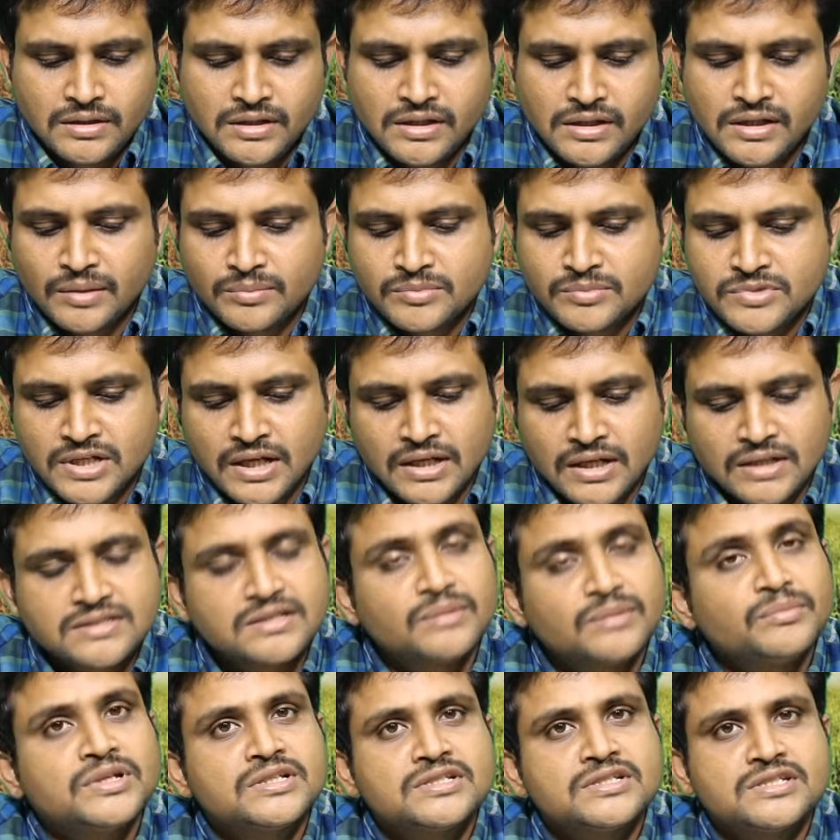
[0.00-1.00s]
ఈ అంశాలకు
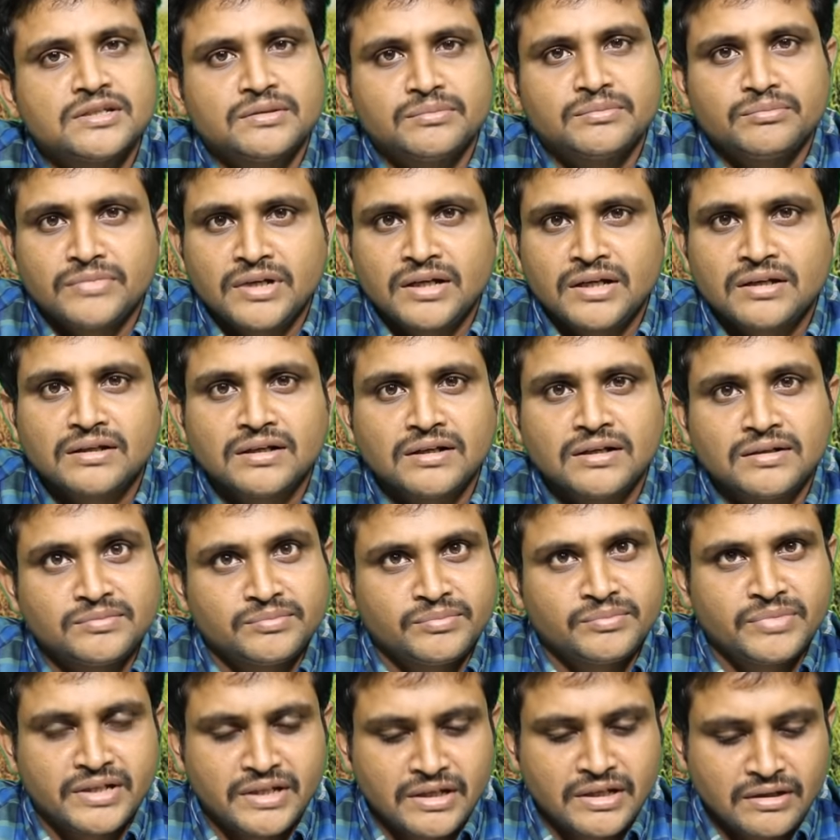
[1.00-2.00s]
సంబంధించి అనగా
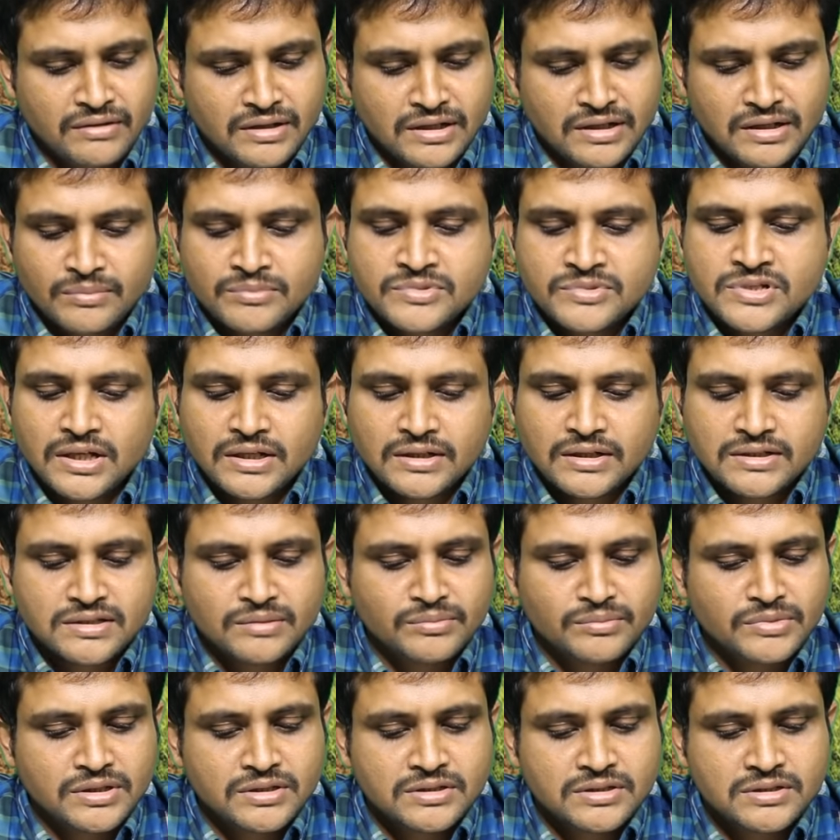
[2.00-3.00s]
పర్యావరణ అంశాలకు
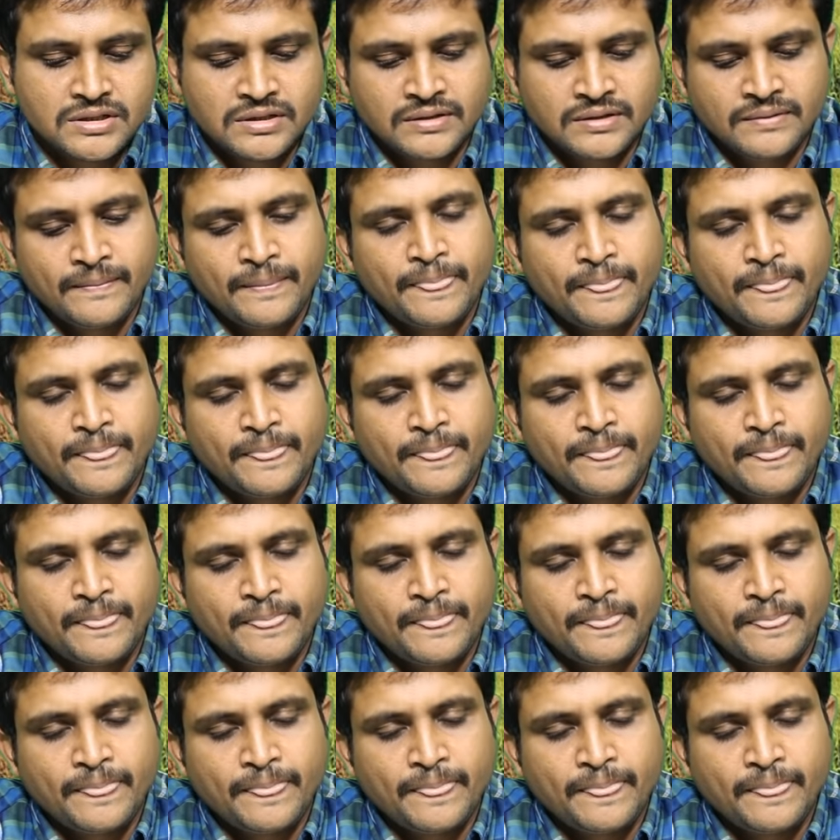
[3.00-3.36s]
సంబంధించి